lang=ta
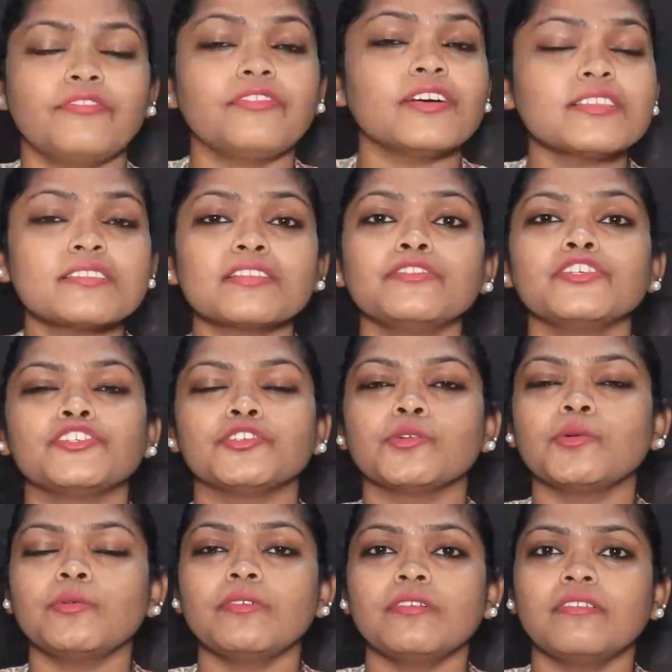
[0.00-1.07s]
ஃபர்ஸ்ட்
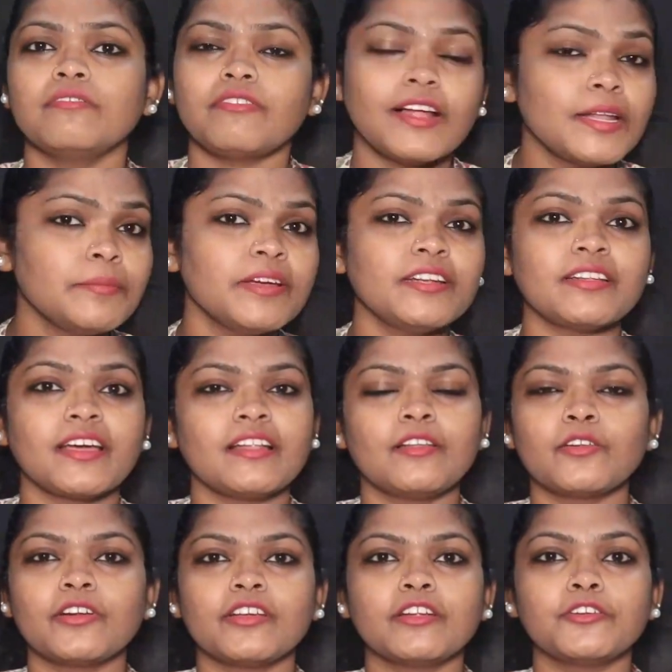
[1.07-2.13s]
விஷயம் வலிமை
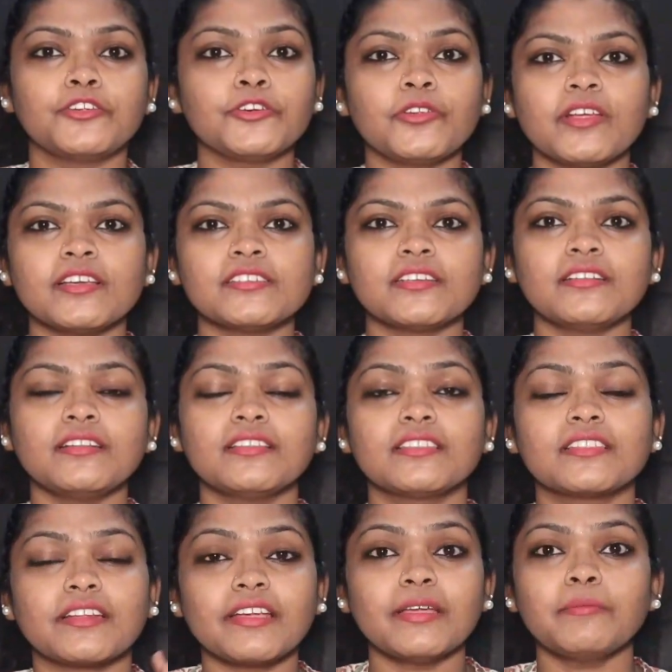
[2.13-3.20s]
ட்ரைலருடைய டியூரேஷன்
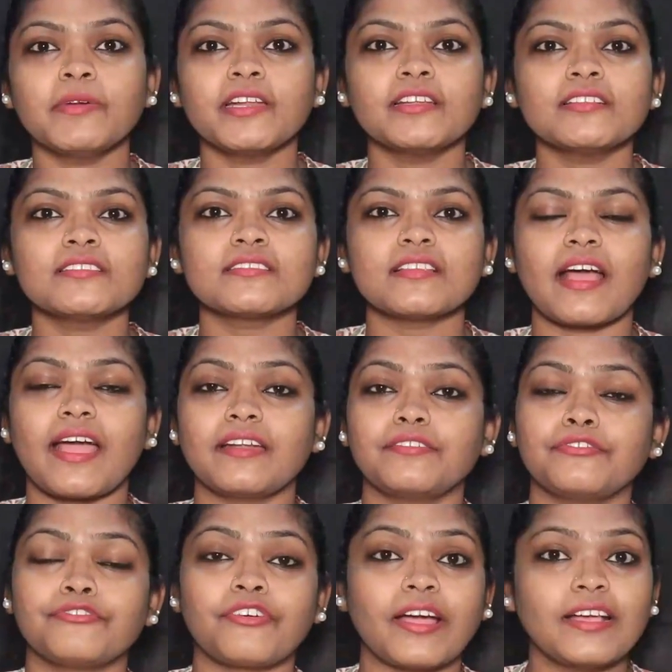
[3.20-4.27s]
த்ரீ மினிட்ஸ்
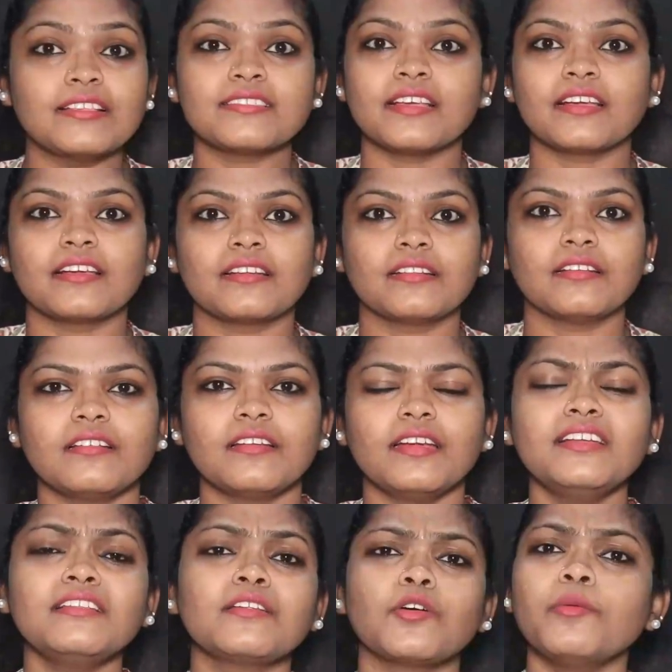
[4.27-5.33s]
அண்ட் ஃபைவ் செகண்ட்
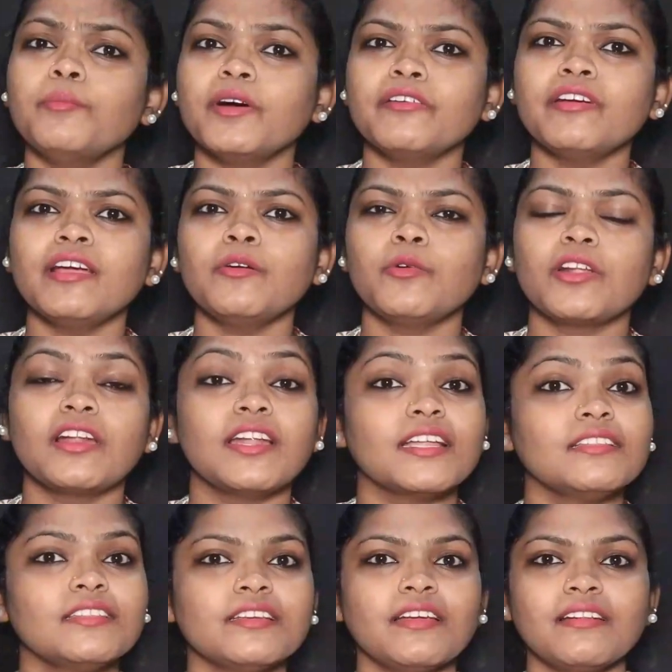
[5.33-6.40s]
இது ரொம்பவே ஒரு
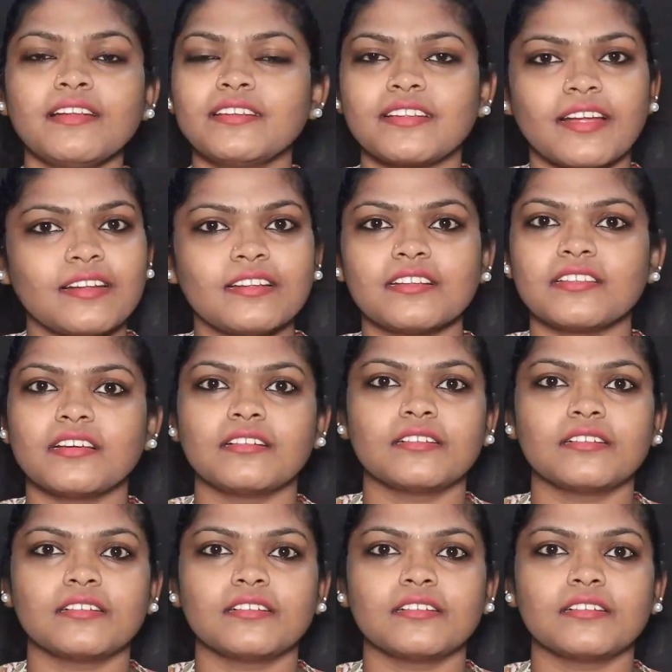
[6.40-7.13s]
லென்த்தியான ட்ரைலர்